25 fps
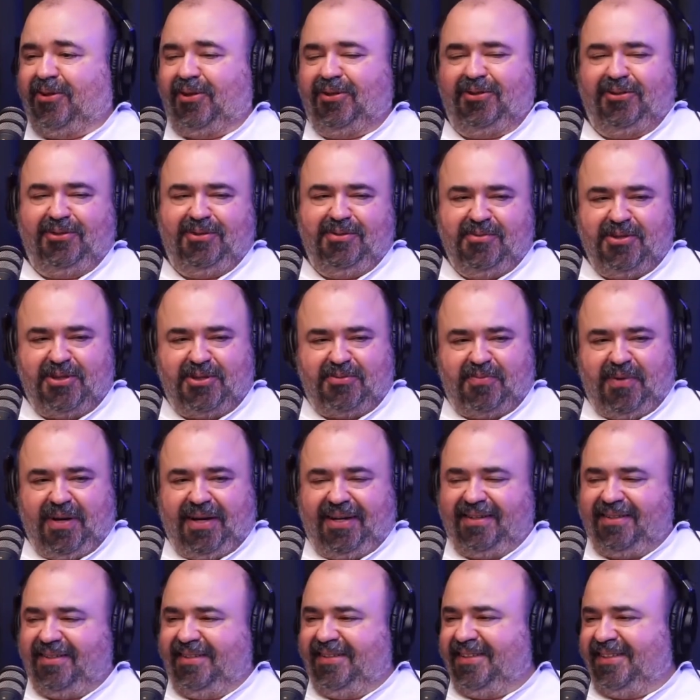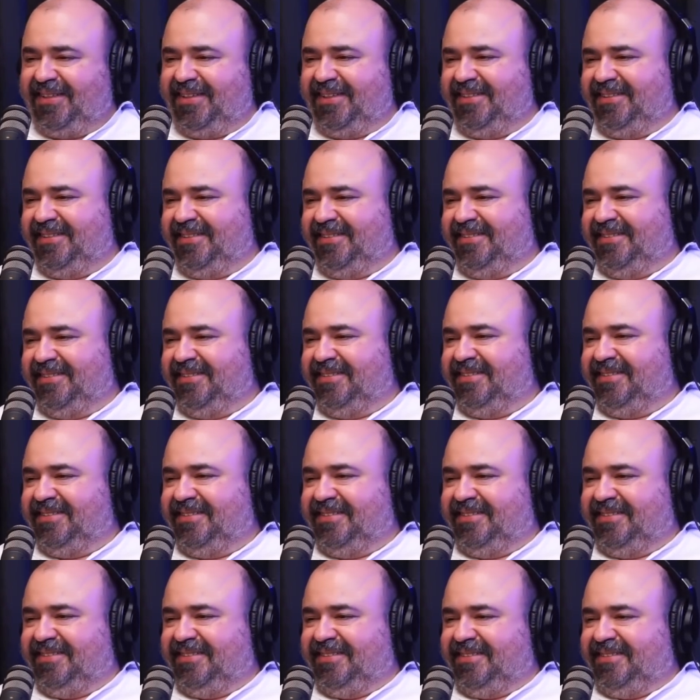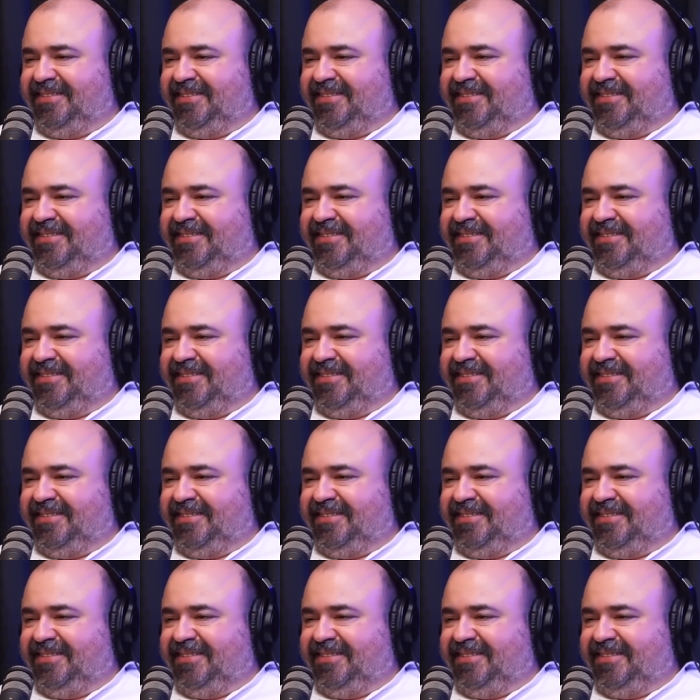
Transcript: Hollywood é muito esperto, né, cara? Mas